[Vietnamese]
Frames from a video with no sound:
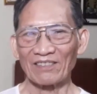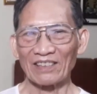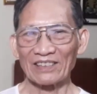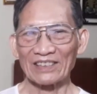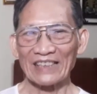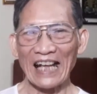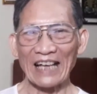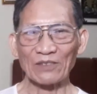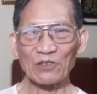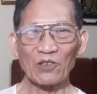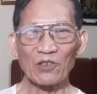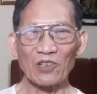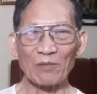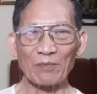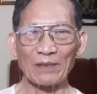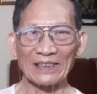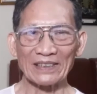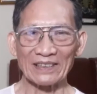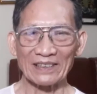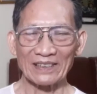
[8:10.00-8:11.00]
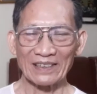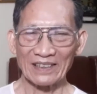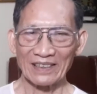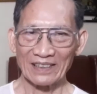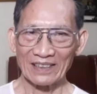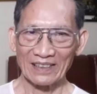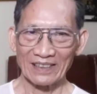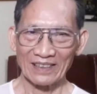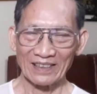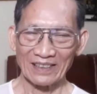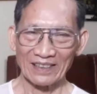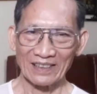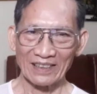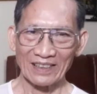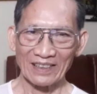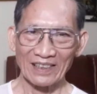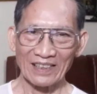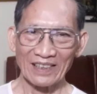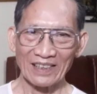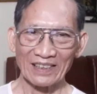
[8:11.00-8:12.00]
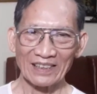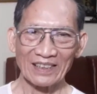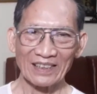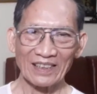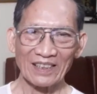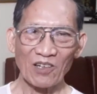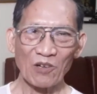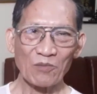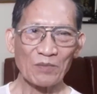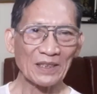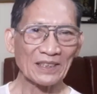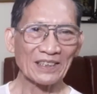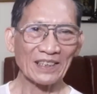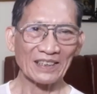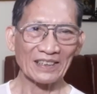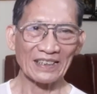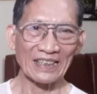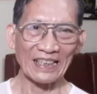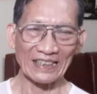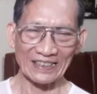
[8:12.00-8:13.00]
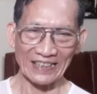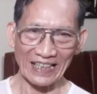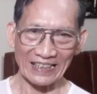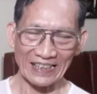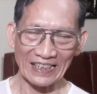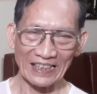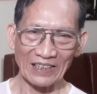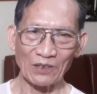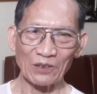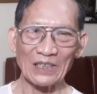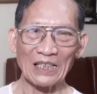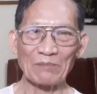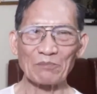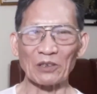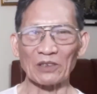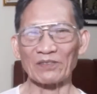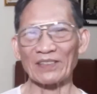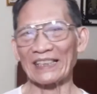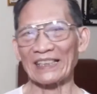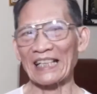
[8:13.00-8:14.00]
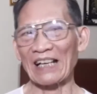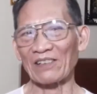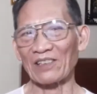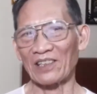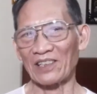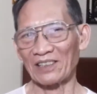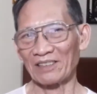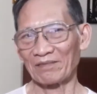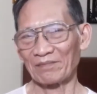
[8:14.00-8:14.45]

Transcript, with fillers: thang thuốc của mình không biết chừng là sẽ thiếu đi một vị nào đó